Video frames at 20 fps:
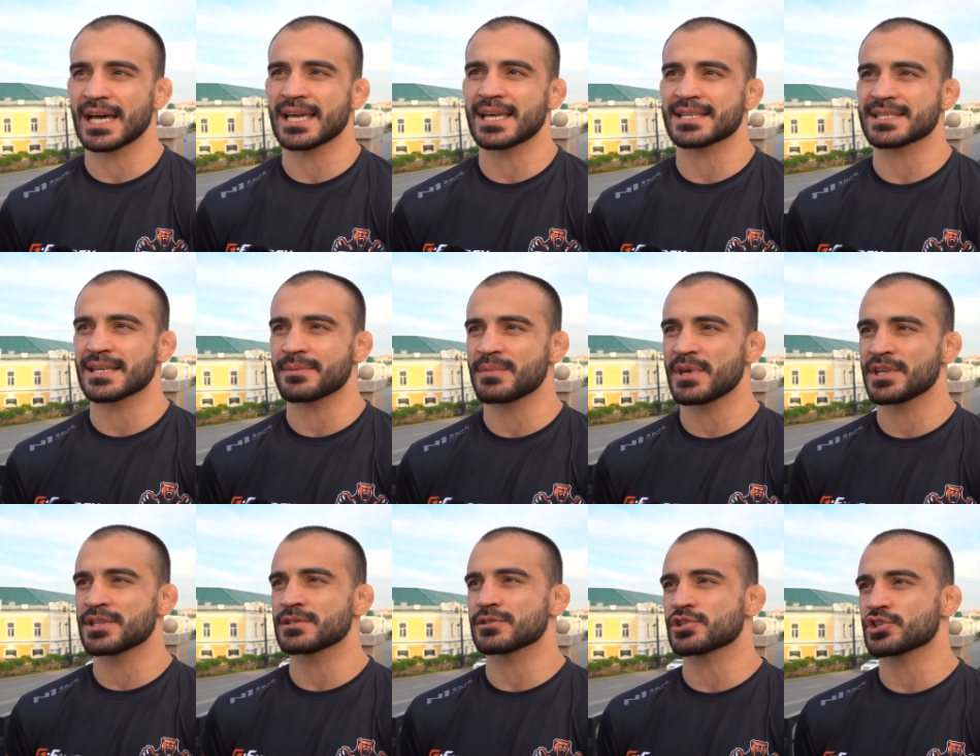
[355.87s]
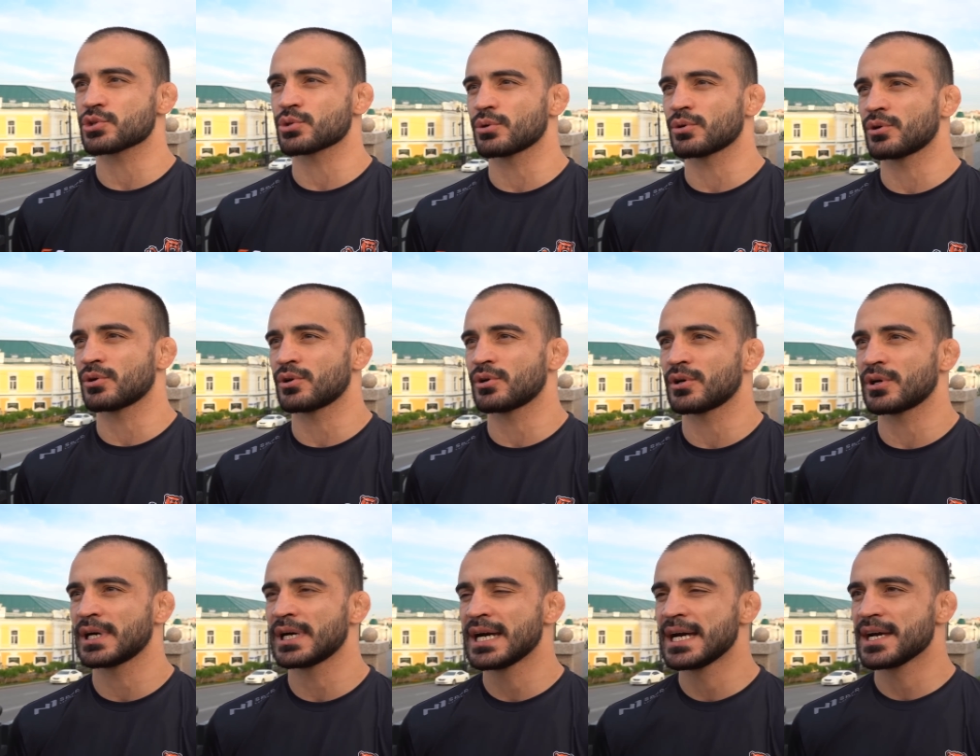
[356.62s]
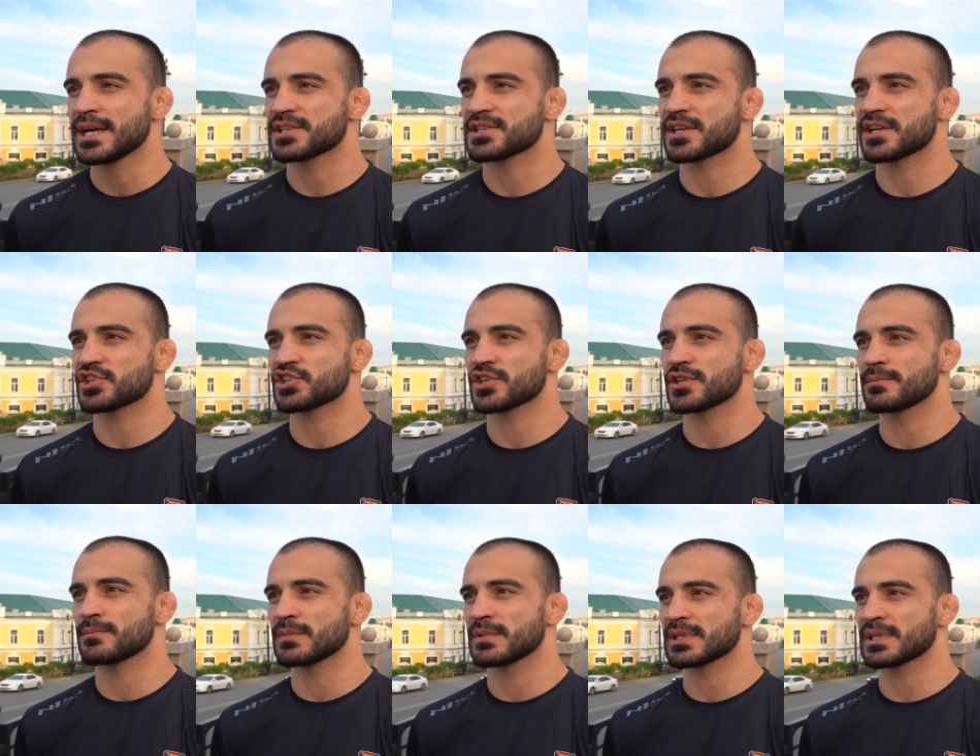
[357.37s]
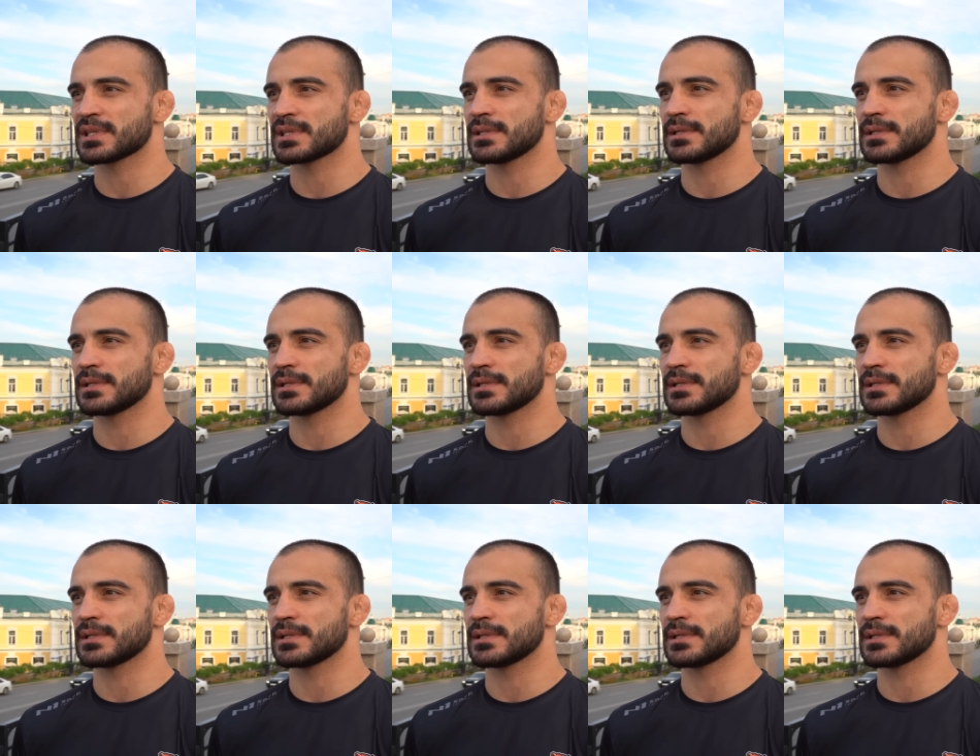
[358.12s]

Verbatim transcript: Да, я заметил, что, скажем,